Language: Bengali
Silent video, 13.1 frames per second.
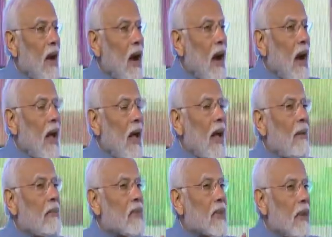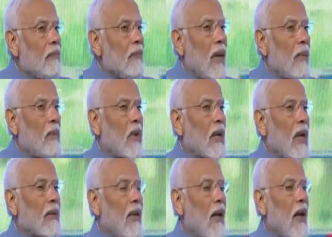আইআইএম সম্বলপুরের
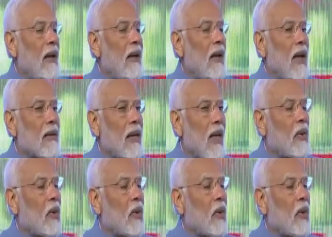শিলান্যাস দু হাজার